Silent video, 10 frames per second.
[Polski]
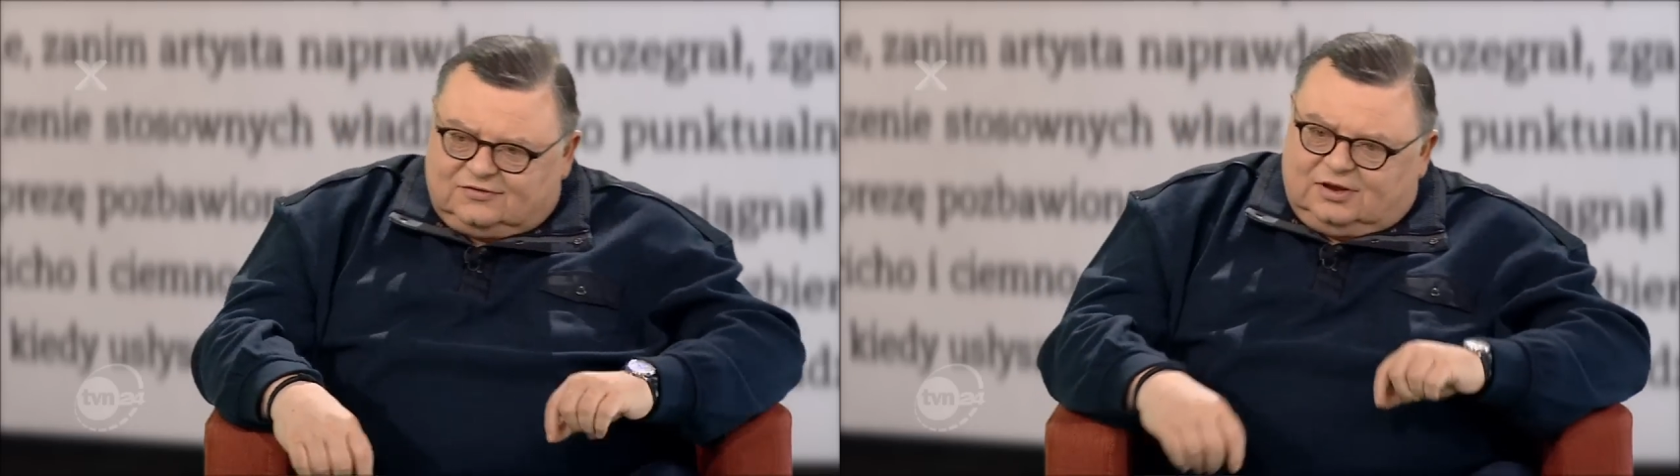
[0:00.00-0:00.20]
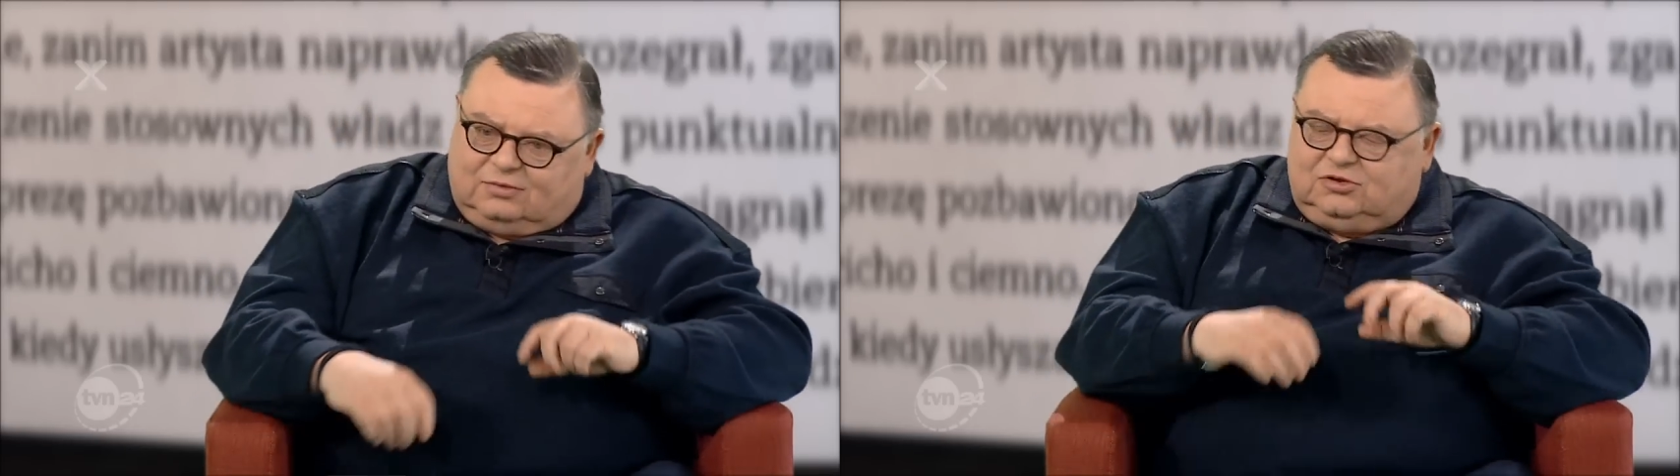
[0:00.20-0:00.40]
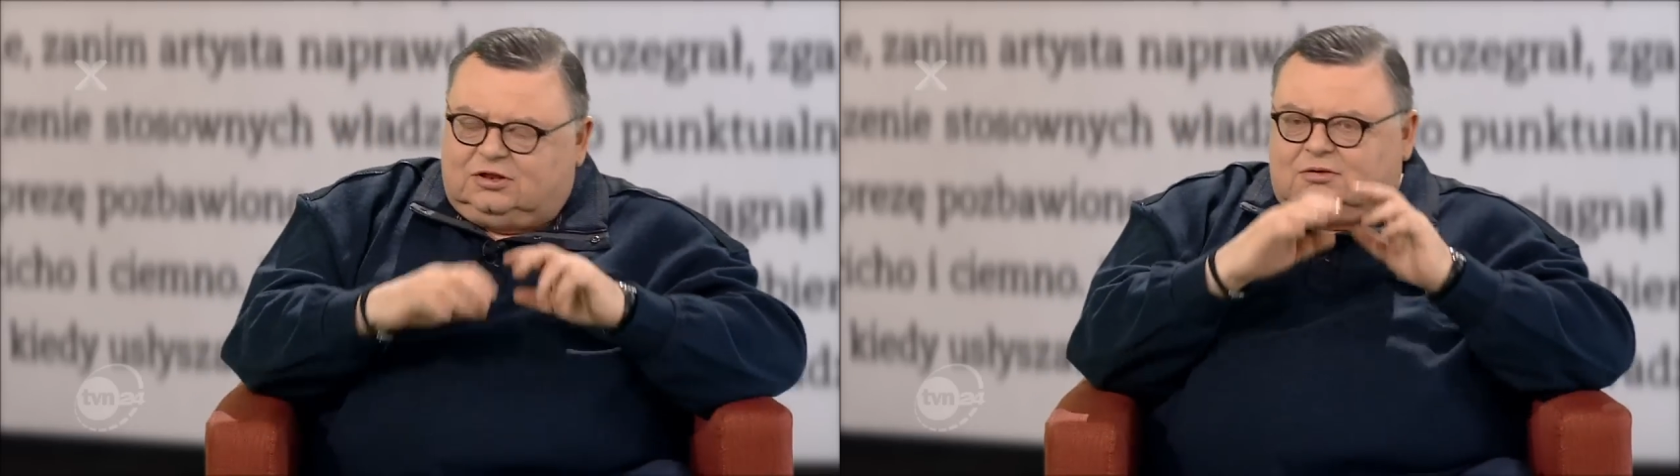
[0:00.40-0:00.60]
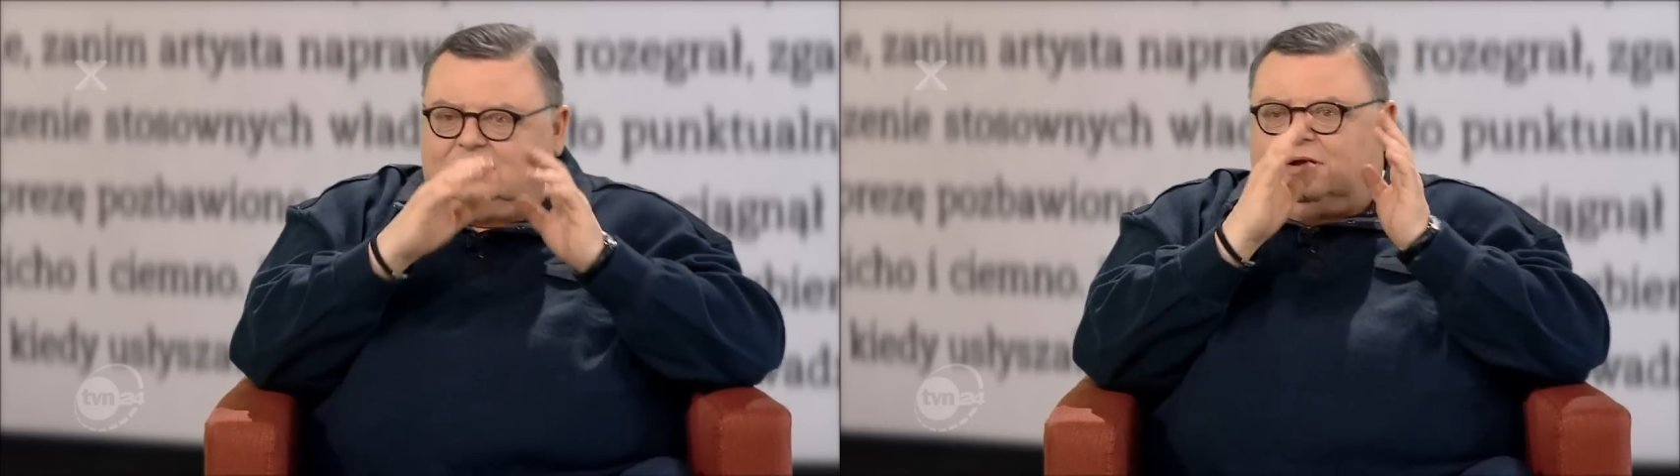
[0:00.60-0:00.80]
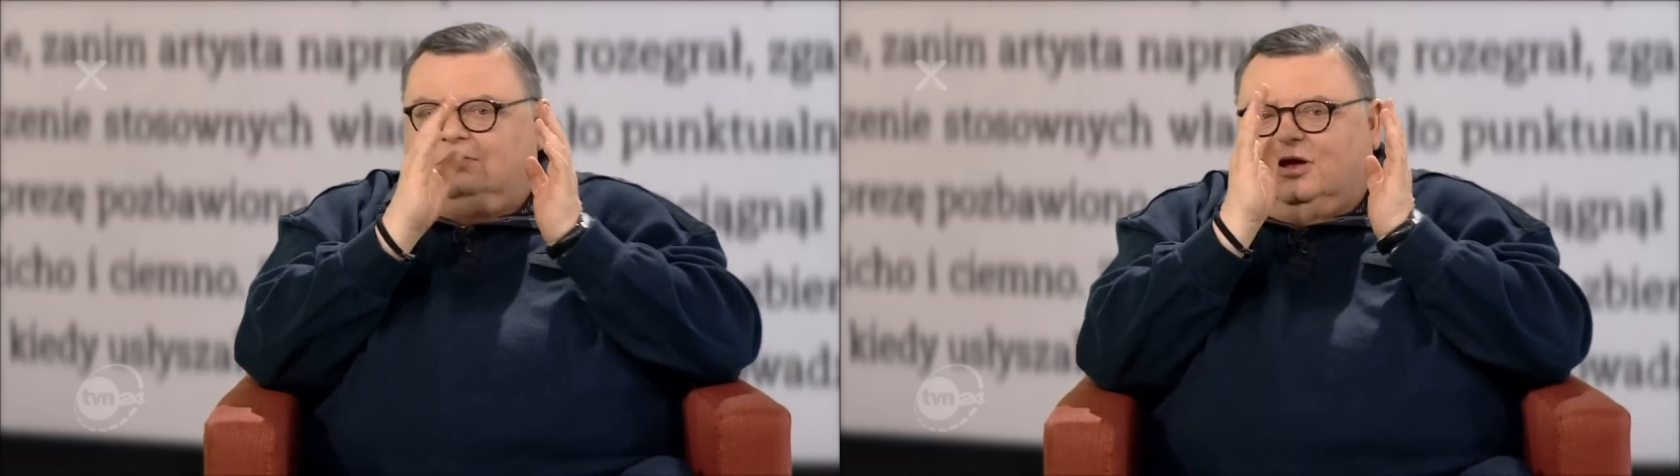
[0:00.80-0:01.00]
że dla mnie
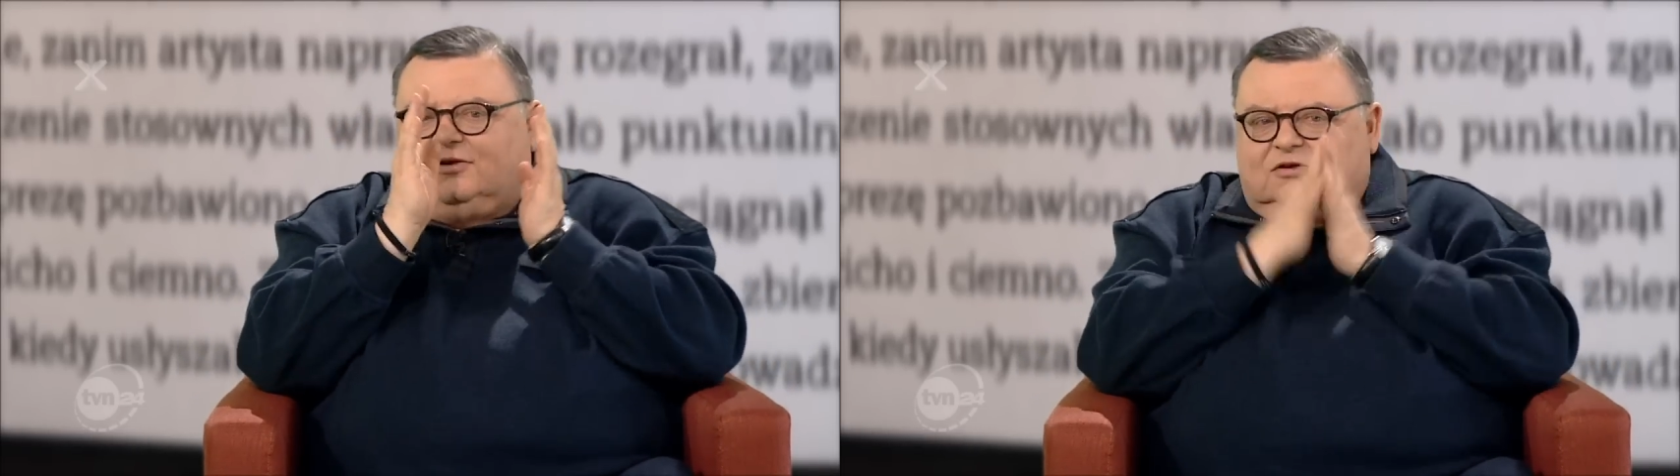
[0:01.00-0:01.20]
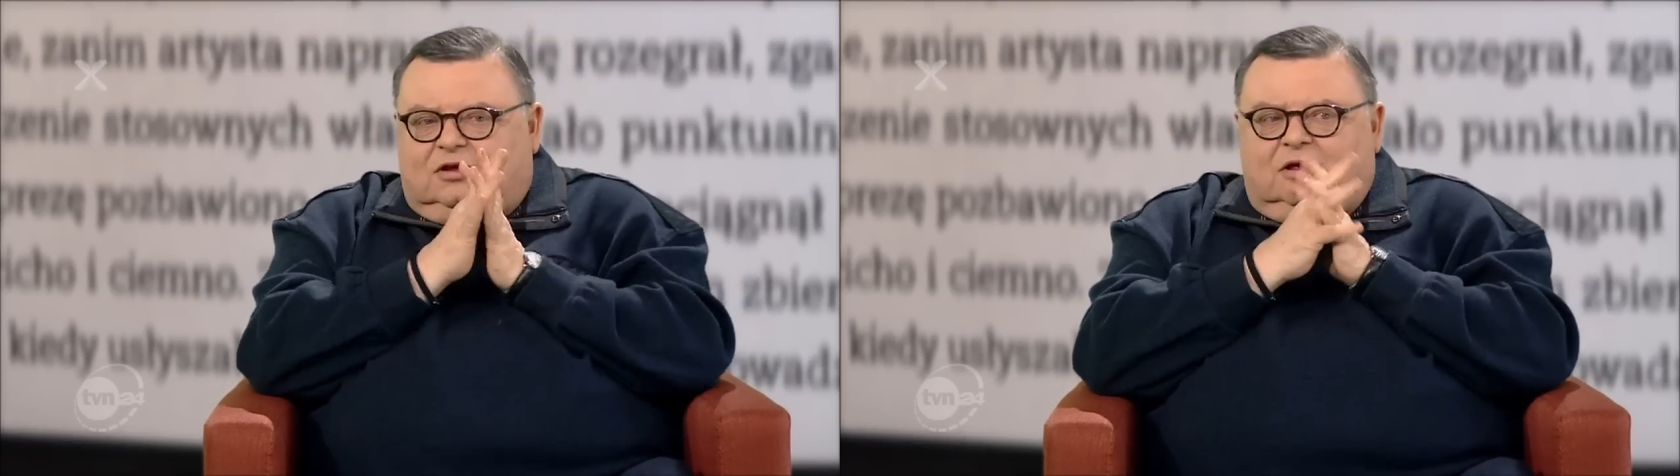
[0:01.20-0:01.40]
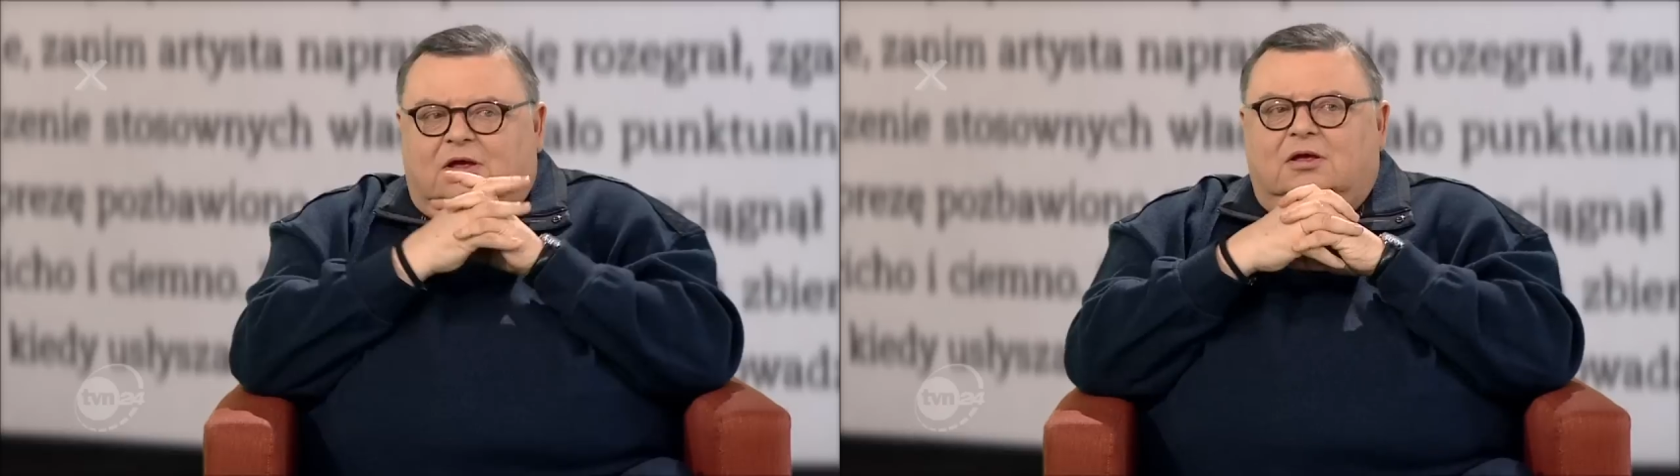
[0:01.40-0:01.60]
tego najbardziej